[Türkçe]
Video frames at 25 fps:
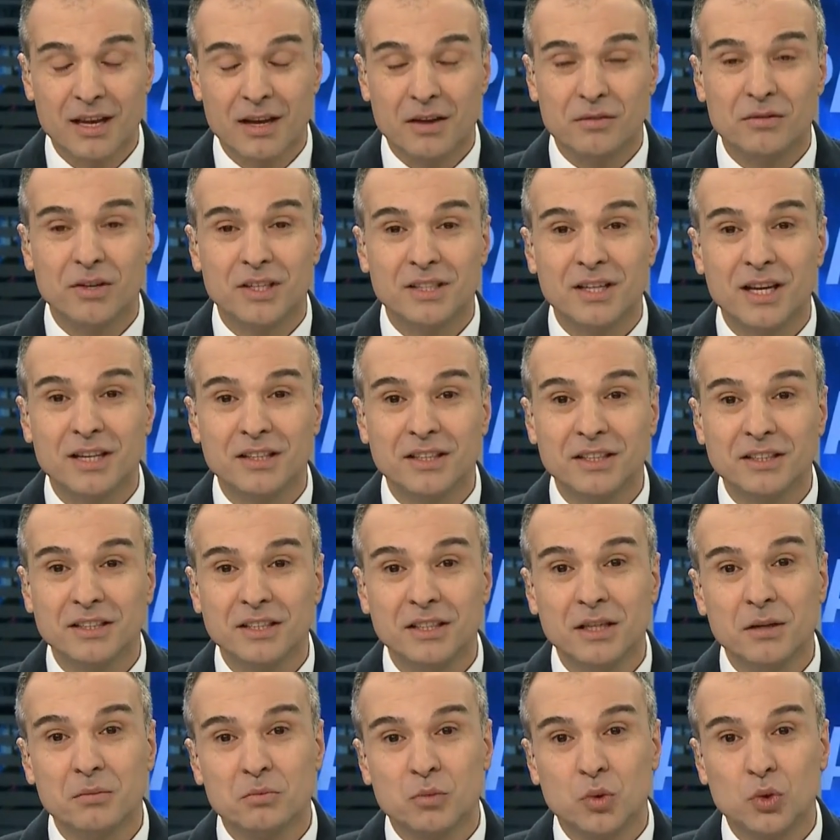E,
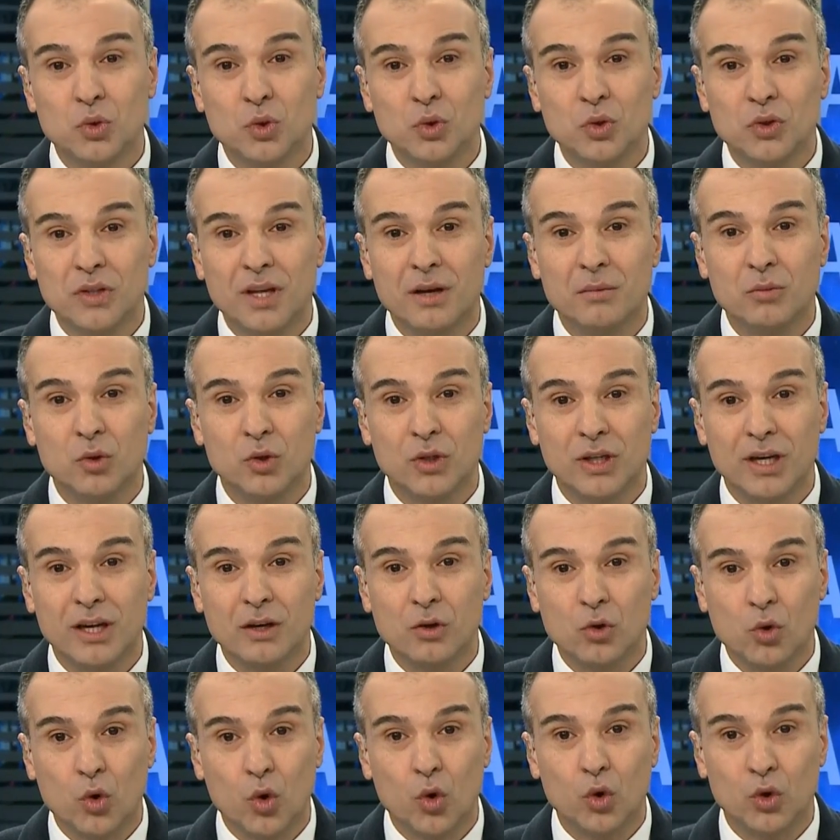vatandaşın da bunu tam
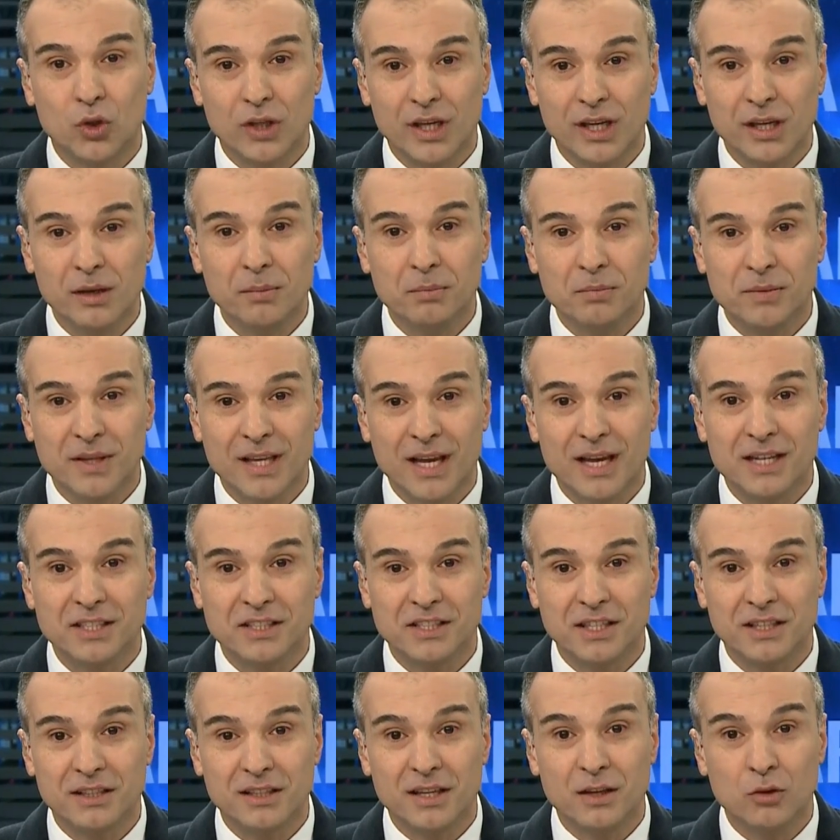olarak kollayıp
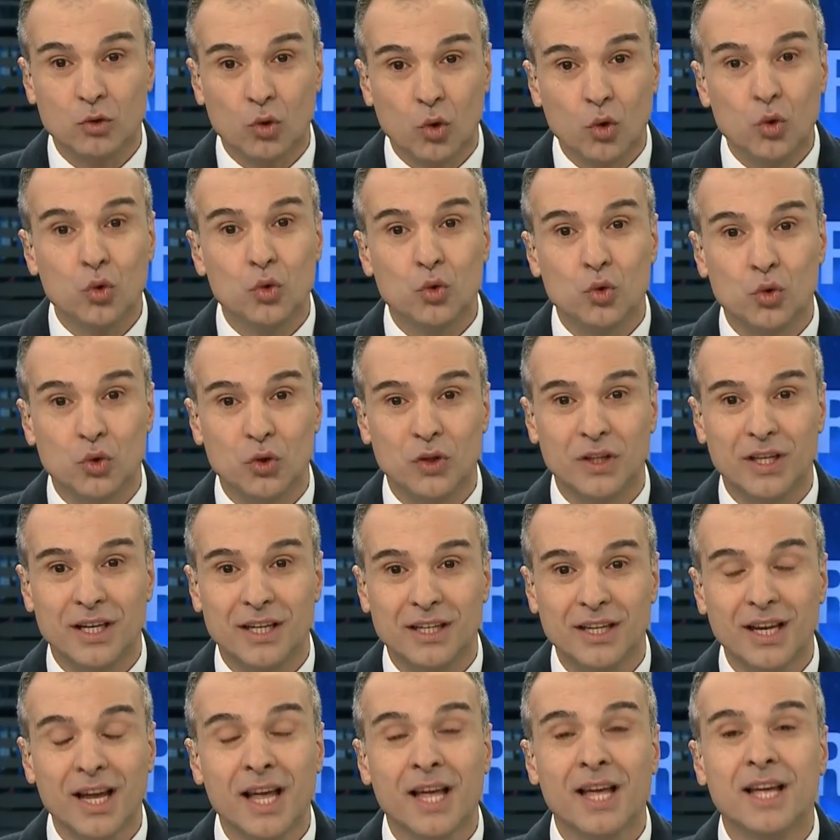gerçekten o
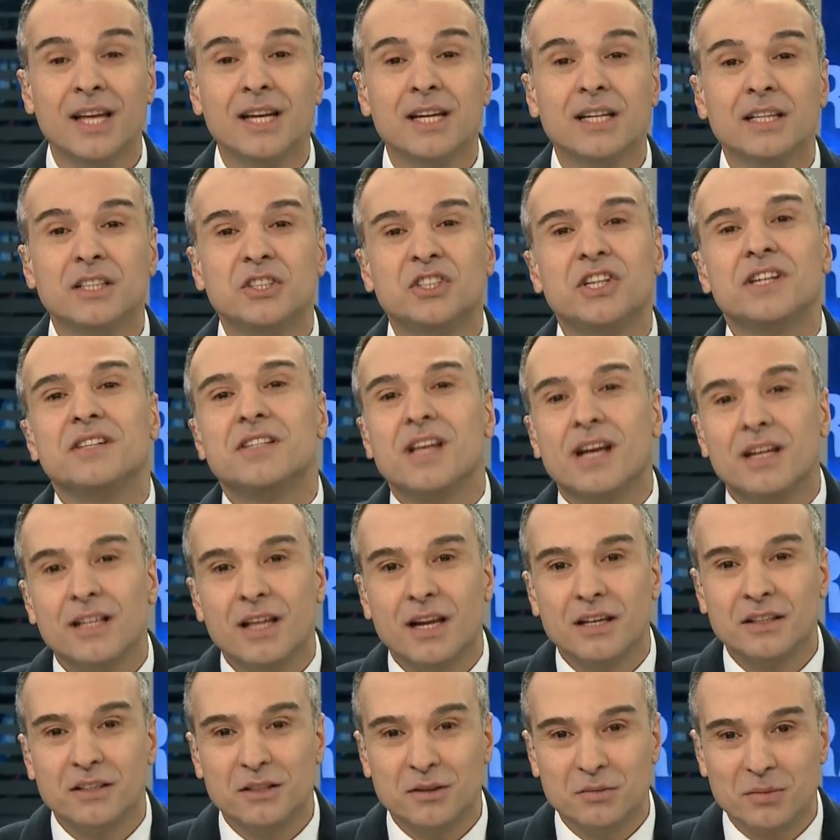ürünleri
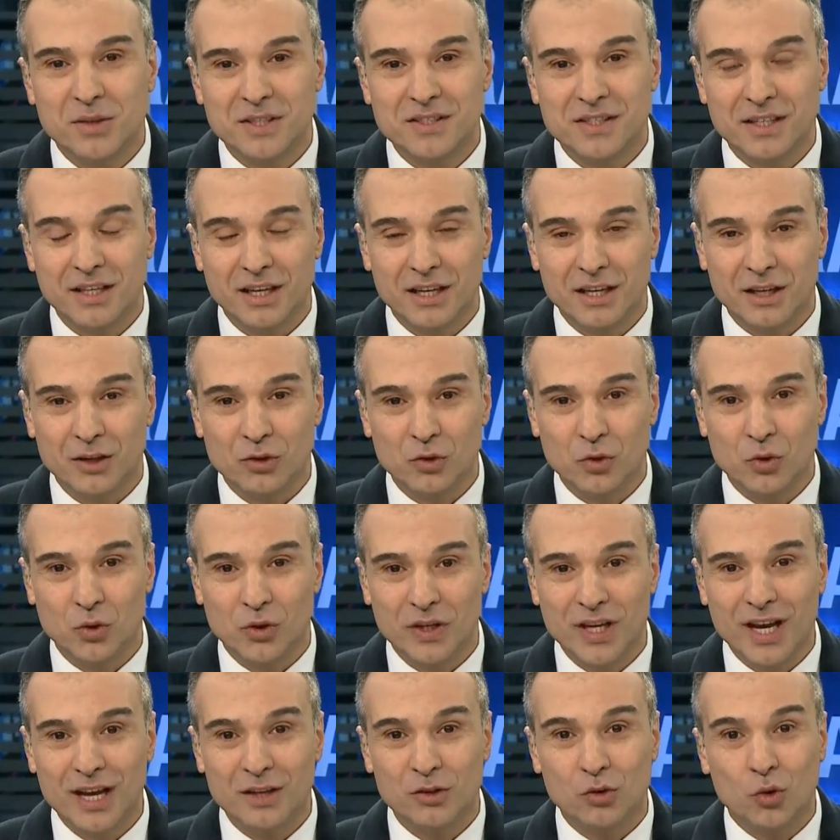cezalandırması gerekiyor.
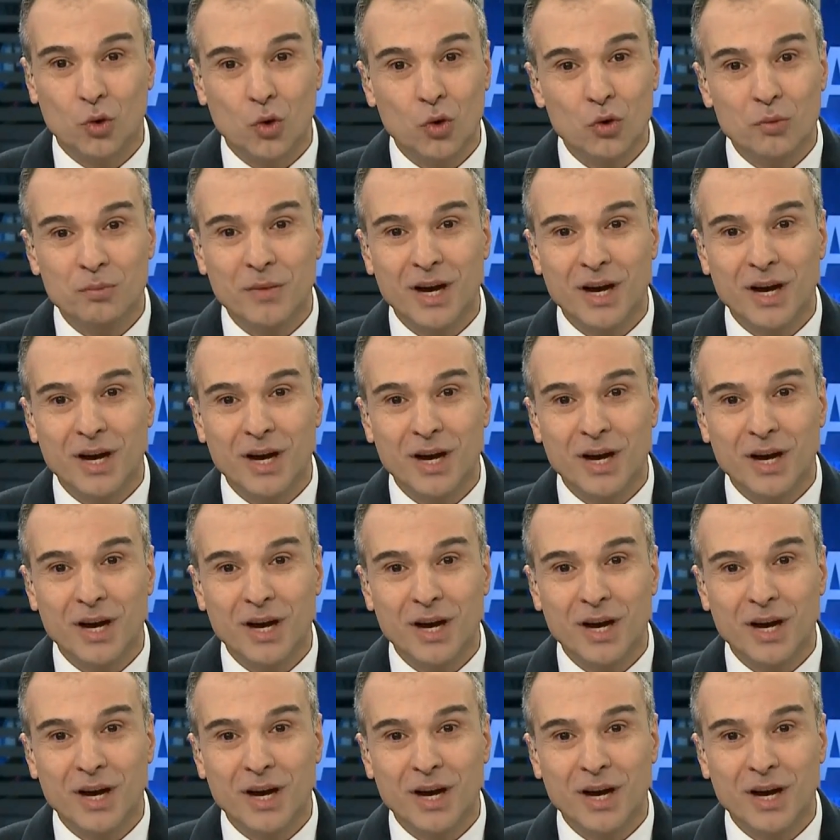Yani o